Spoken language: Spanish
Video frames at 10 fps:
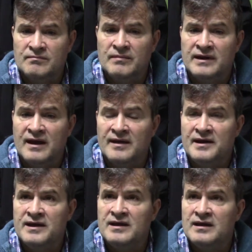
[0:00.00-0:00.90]

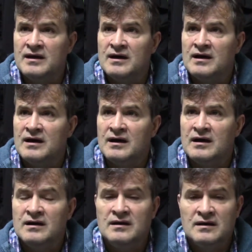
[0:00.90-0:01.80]

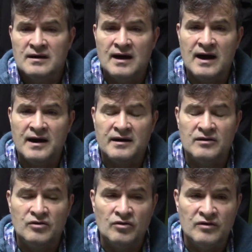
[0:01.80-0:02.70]
mercadería, carne,
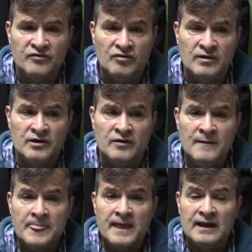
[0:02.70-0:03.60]
todo eso. Bueno,
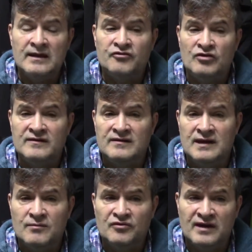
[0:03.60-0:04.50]
y le
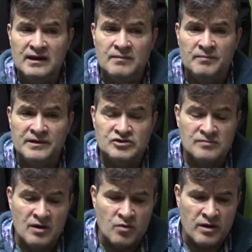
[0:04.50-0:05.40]
solicitamos al EPRE, yo me
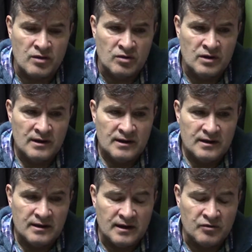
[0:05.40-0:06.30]
acuerdo
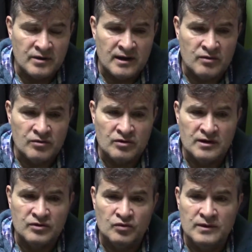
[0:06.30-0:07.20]
en una reunión que
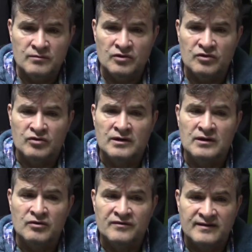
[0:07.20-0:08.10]
tuvimos con el
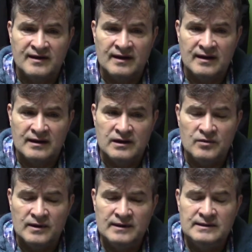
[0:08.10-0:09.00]
concejal Caliba,